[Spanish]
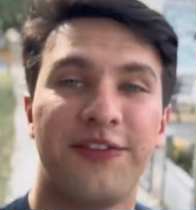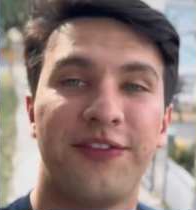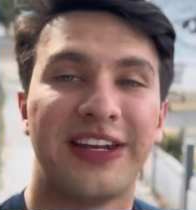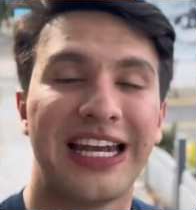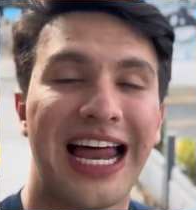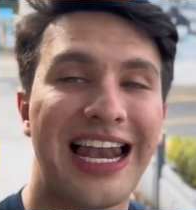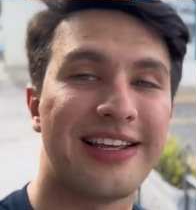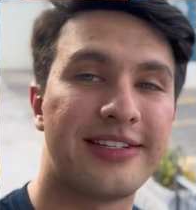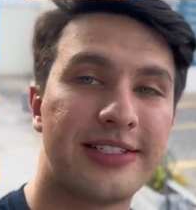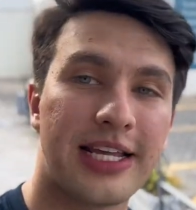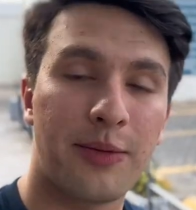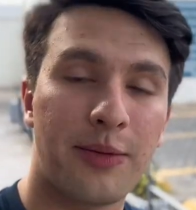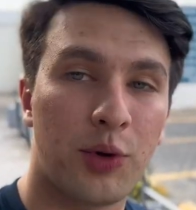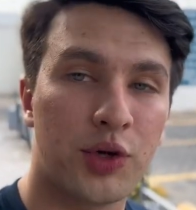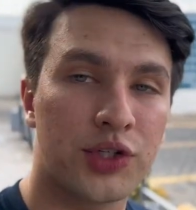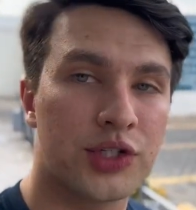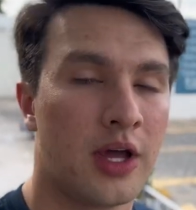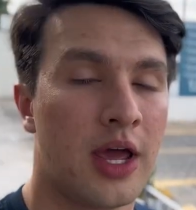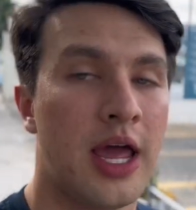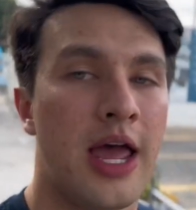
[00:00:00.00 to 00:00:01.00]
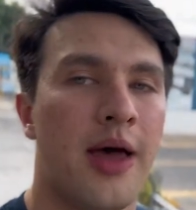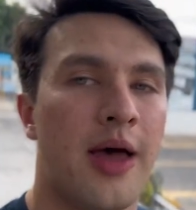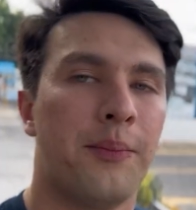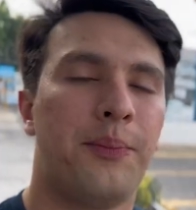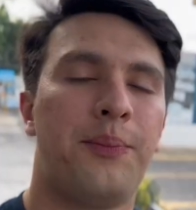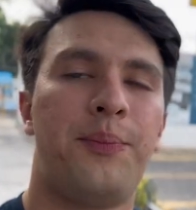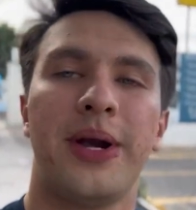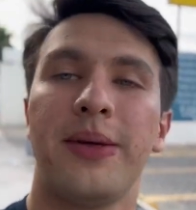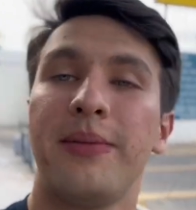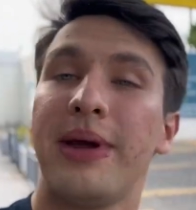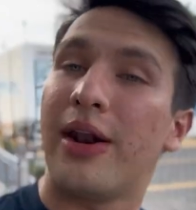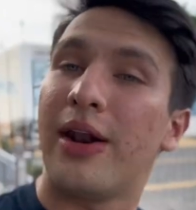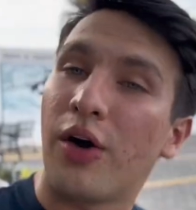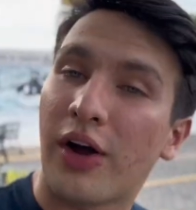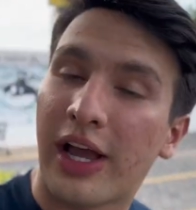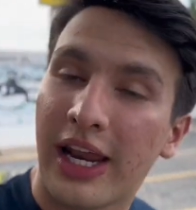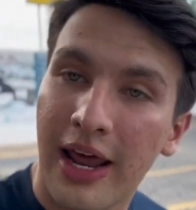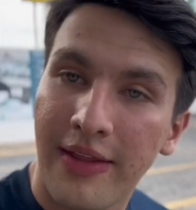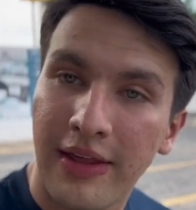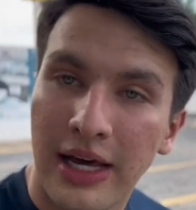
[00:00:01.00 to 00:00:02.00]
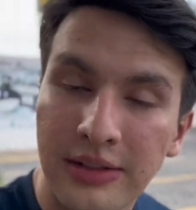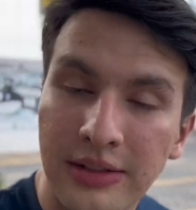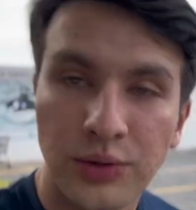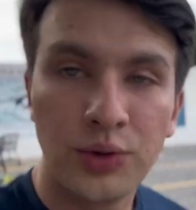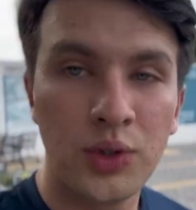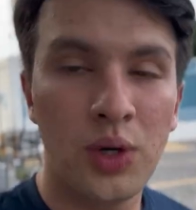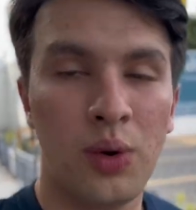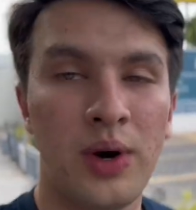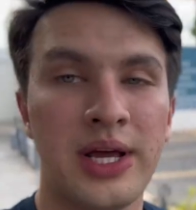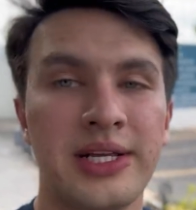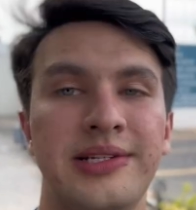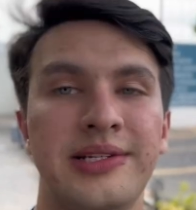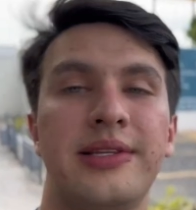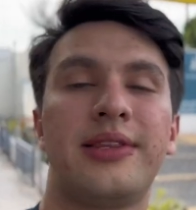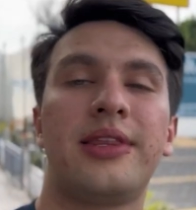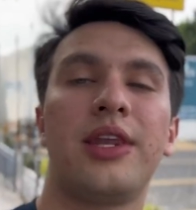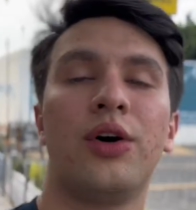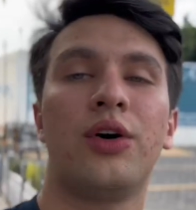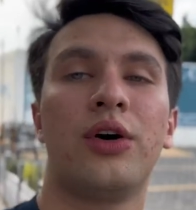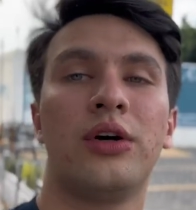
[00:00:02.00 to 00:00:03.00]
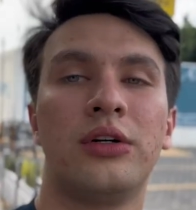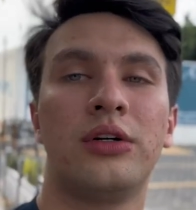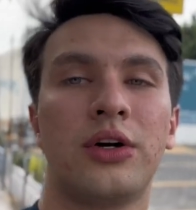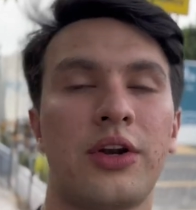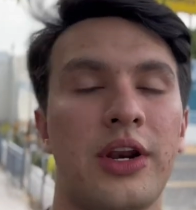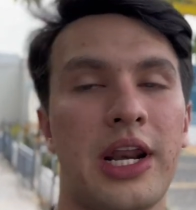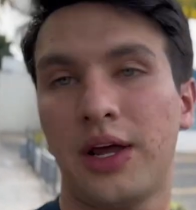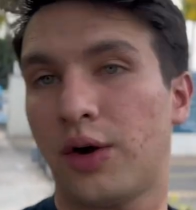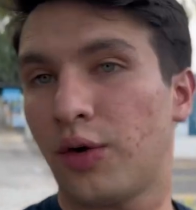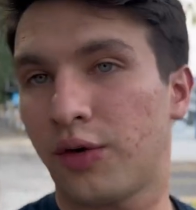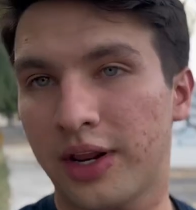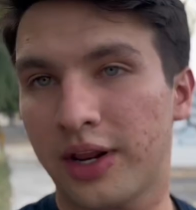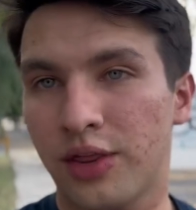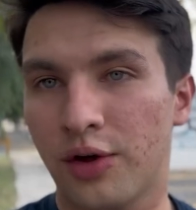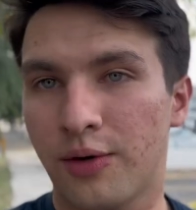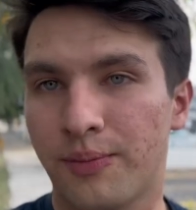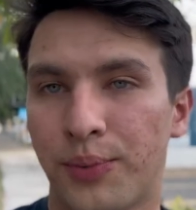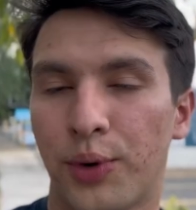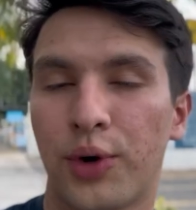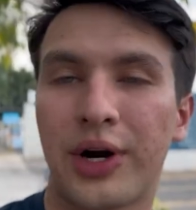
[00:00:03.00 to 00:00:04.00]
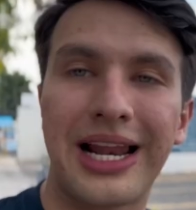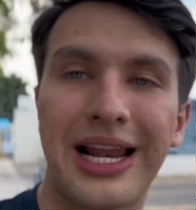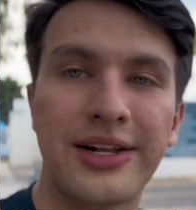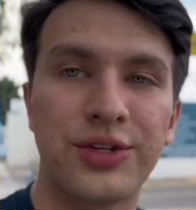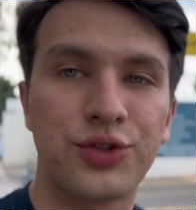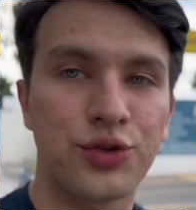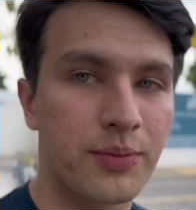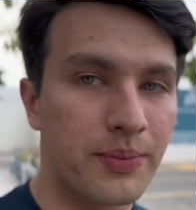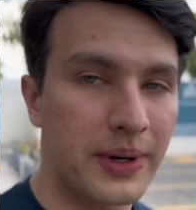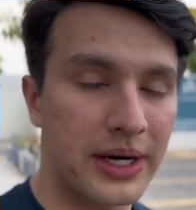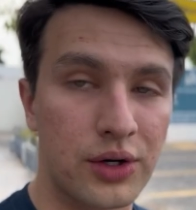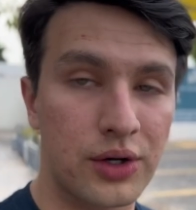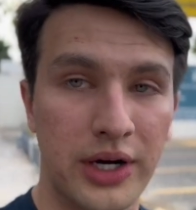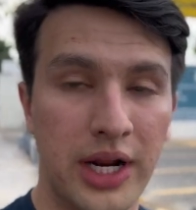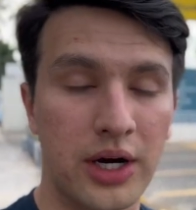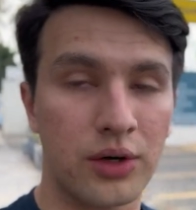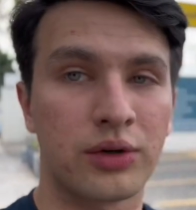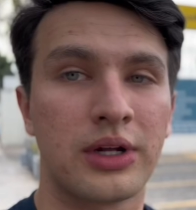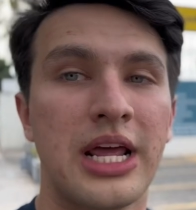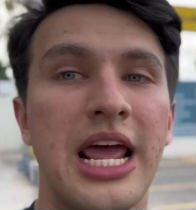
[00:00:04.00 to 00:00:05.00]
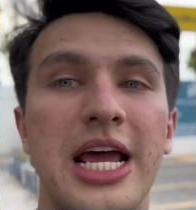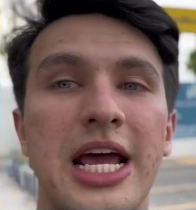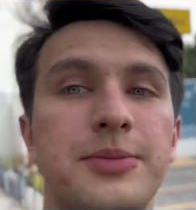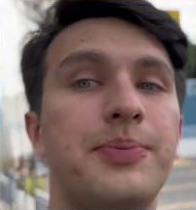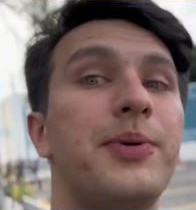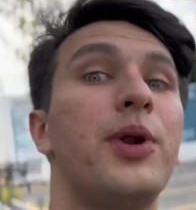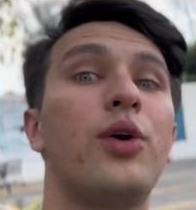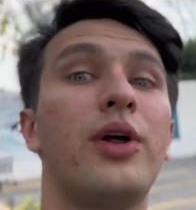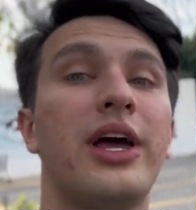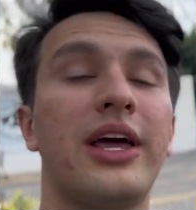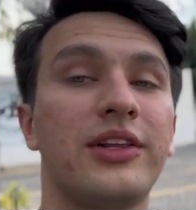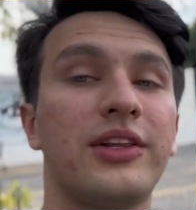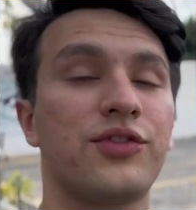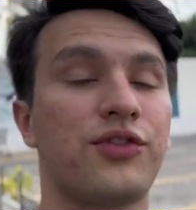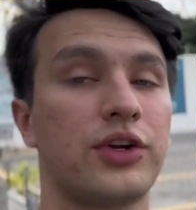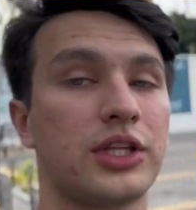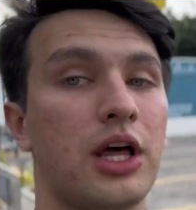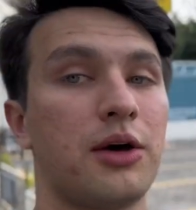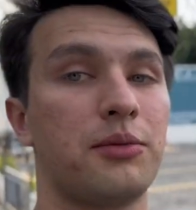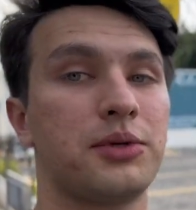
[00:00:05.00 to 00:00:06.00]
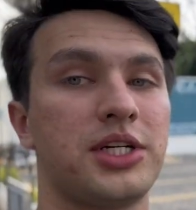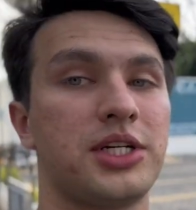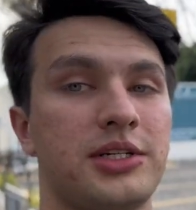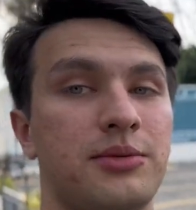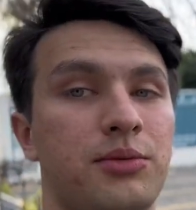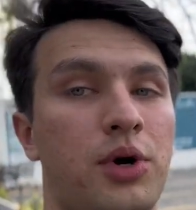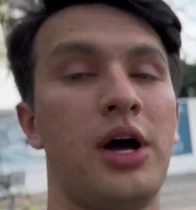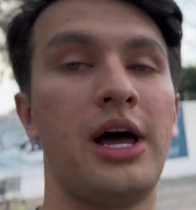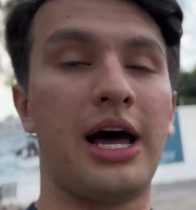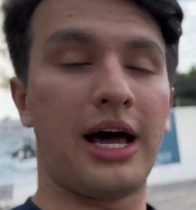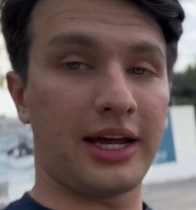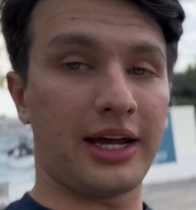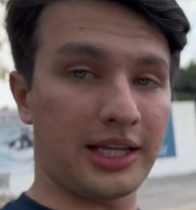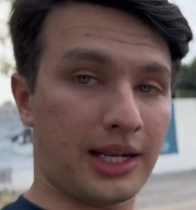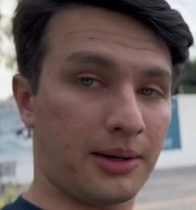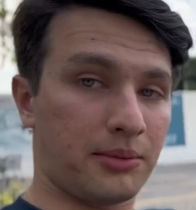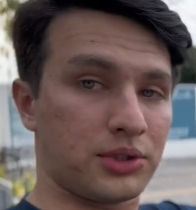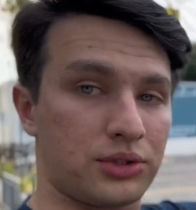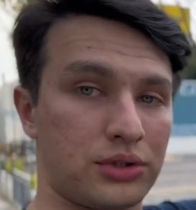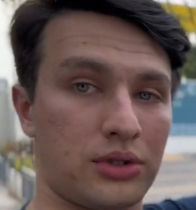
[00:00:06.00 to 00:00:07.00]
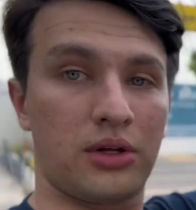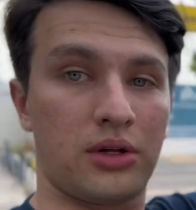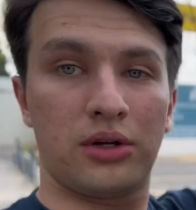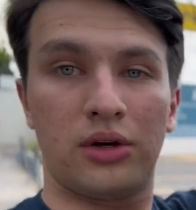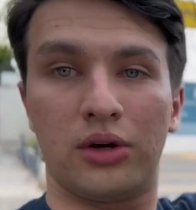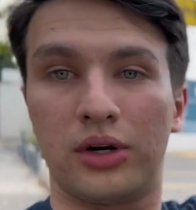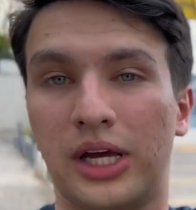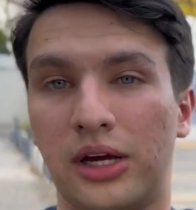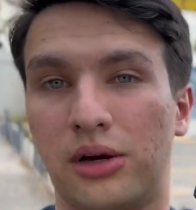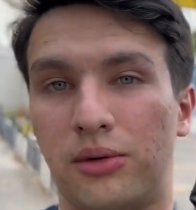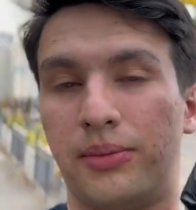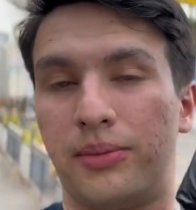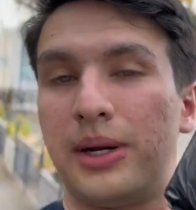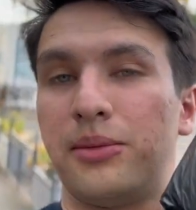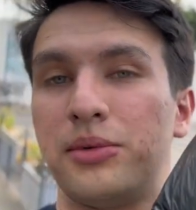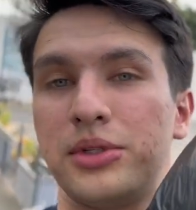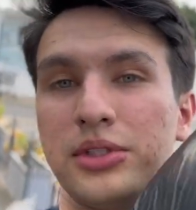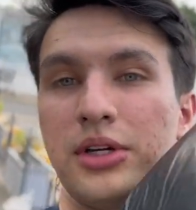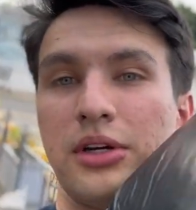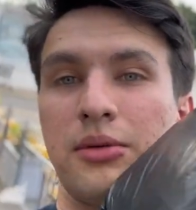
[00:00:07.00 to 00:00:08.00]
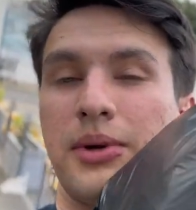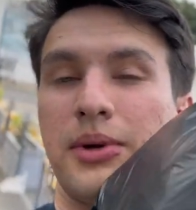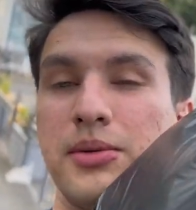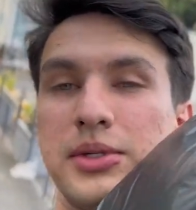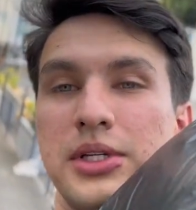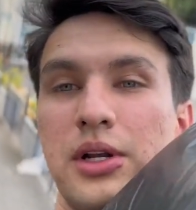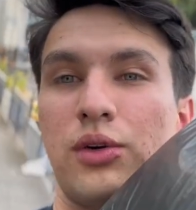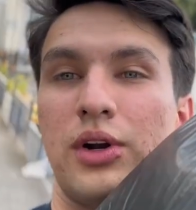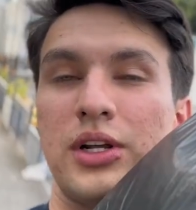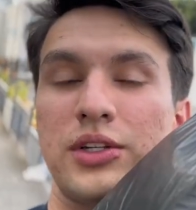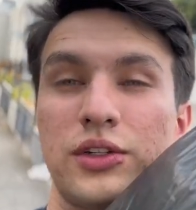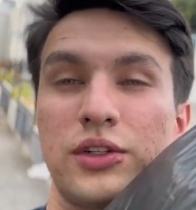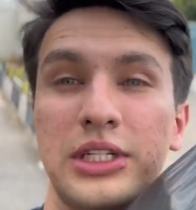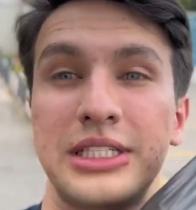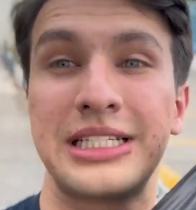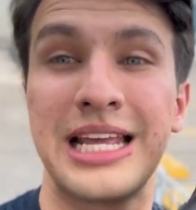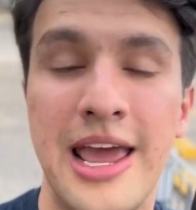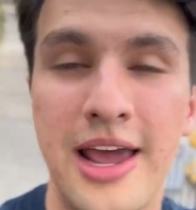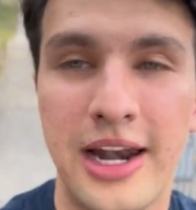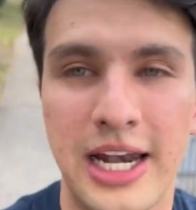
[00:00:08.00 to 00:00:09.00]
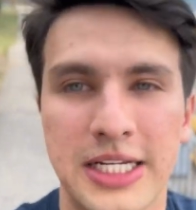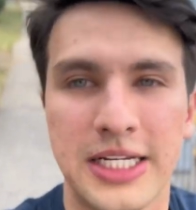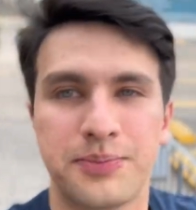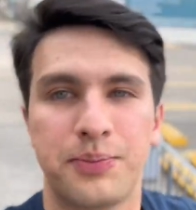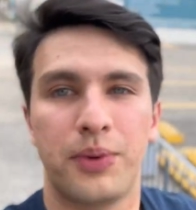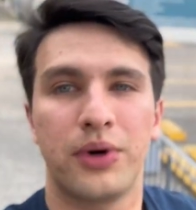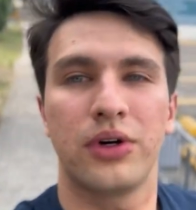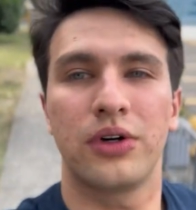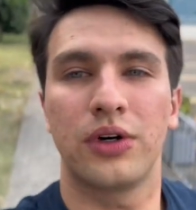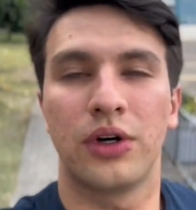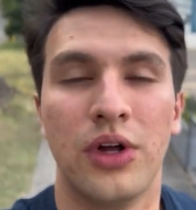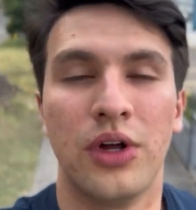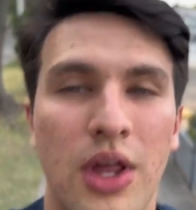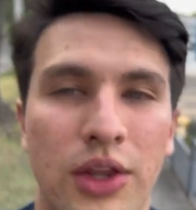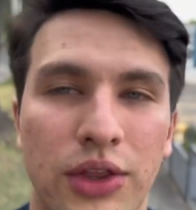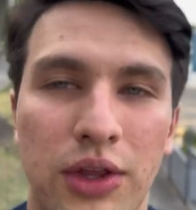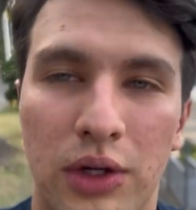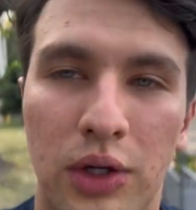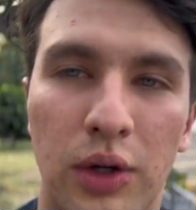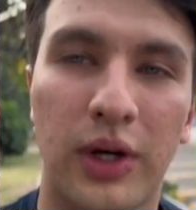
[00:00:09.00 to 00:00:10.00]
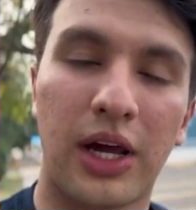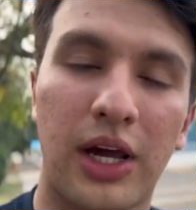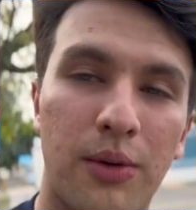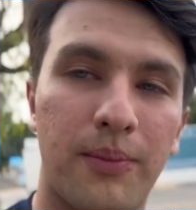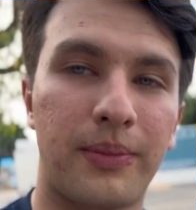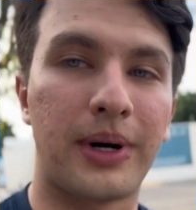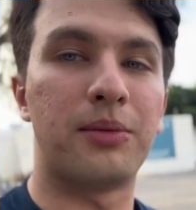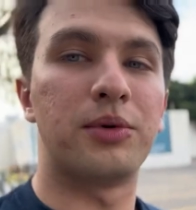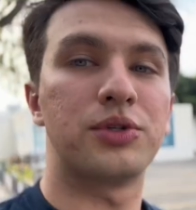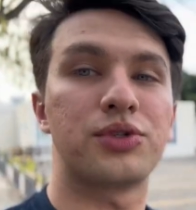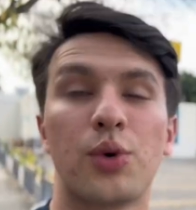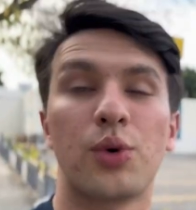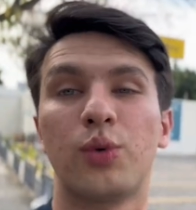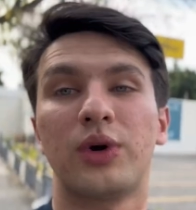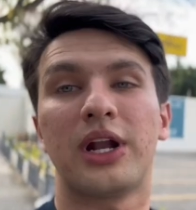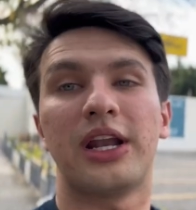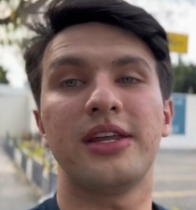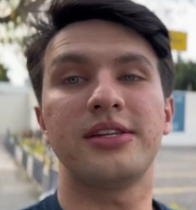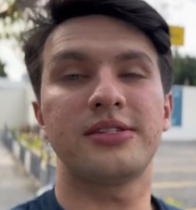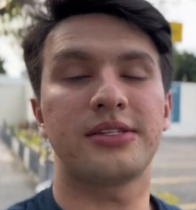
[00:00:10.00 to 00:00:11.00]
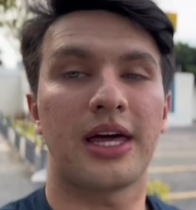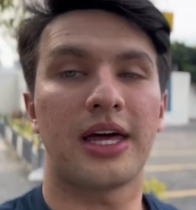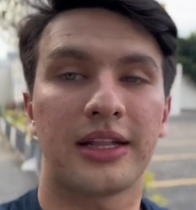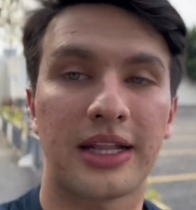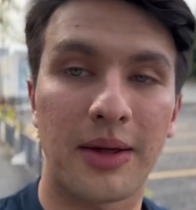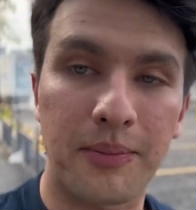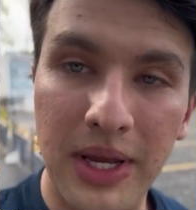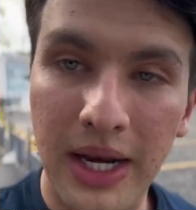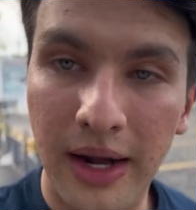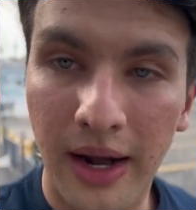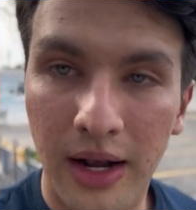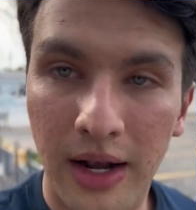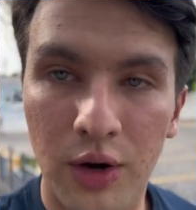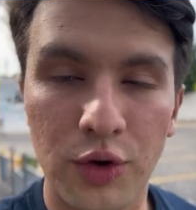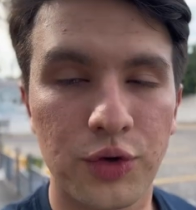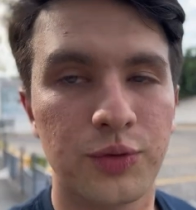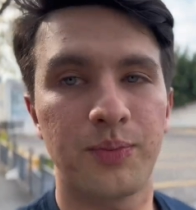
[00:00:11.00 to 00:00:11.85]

finalizamos primero que nada, nuestro recorrido por el super coreano. Espero lo hayan disfrutado muchísimo. Aquí tenemos todo lo que compramos. Si compramos algunas cosas, les pongo todo lo que compramos, una lista, también los